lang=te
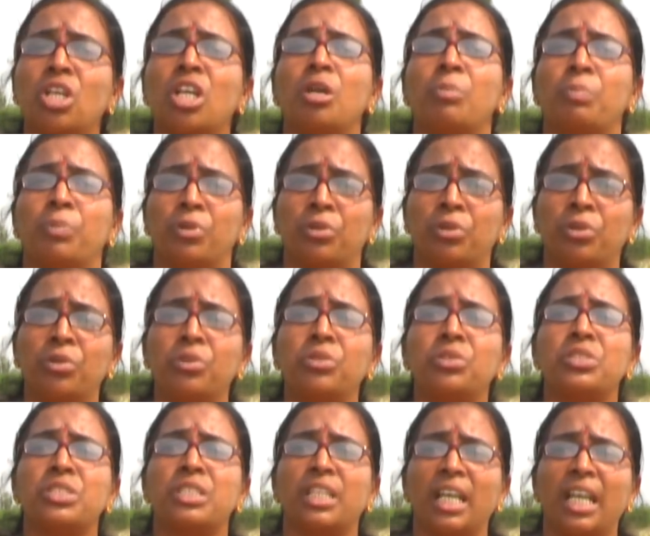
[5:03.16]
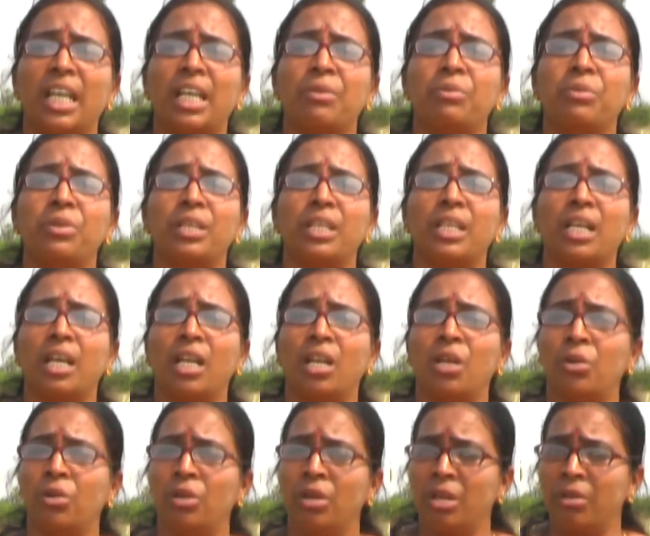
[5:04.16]
పోనొచ్చే
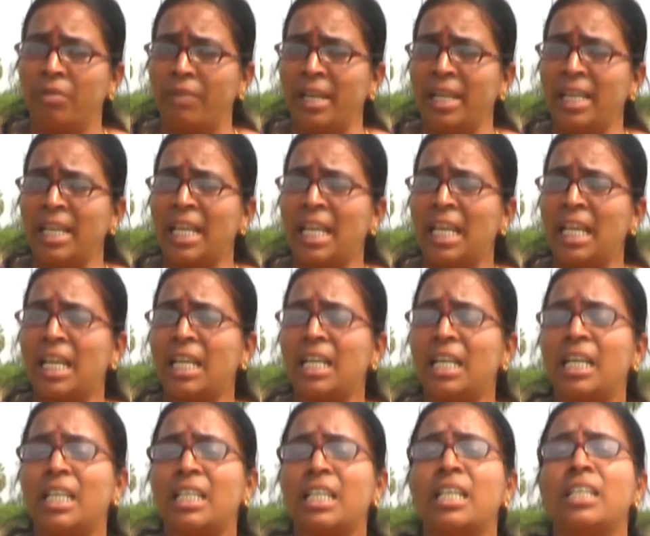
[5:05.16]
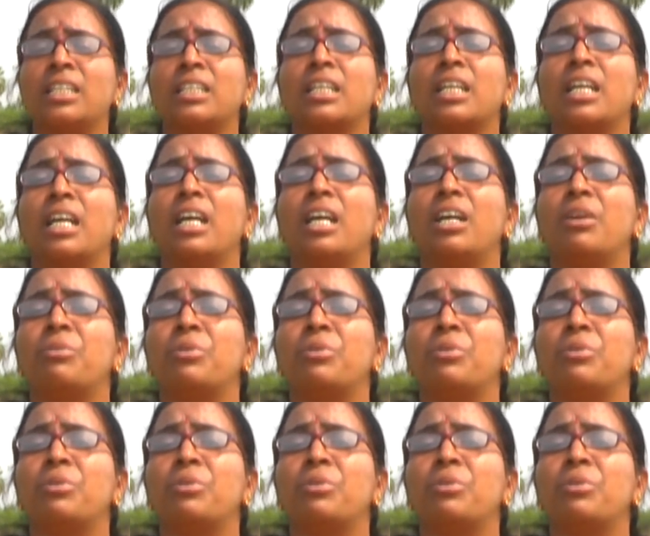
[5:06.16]
ఉయ్యాలో వెన్నెల గాయంగా